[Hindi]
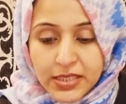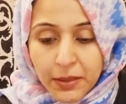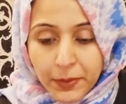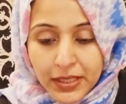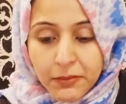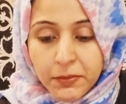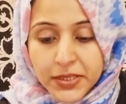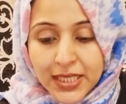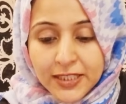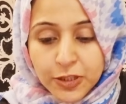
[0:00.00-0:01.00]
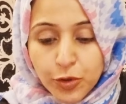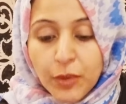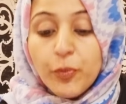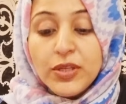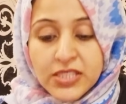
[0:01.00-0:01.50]
से ये पढ़ के भी बता देती हूँ कि
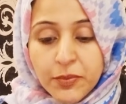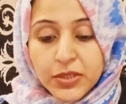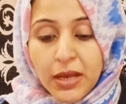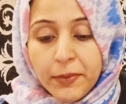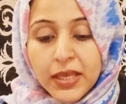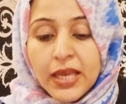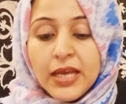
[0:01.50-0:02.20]
पुलिस के मुताबिक